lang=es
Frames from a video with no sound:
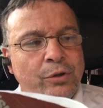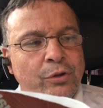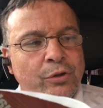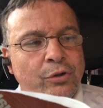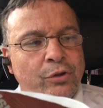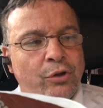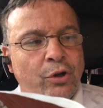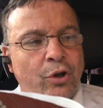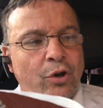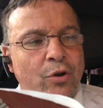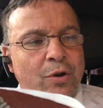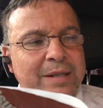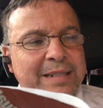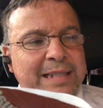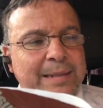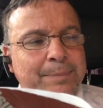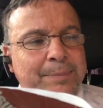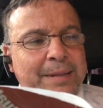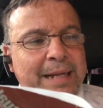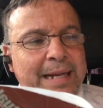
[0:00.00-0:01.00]
Solo
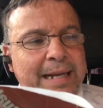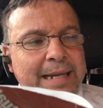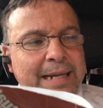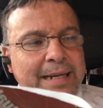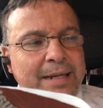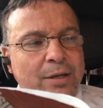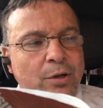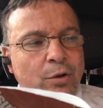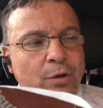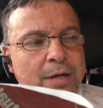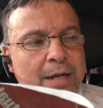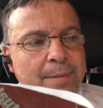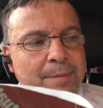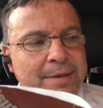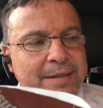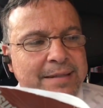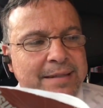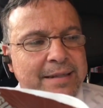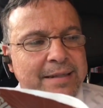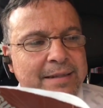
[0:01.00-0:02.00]
aceptaré lo que
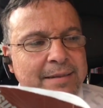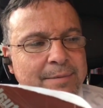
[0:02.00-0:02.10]
mis,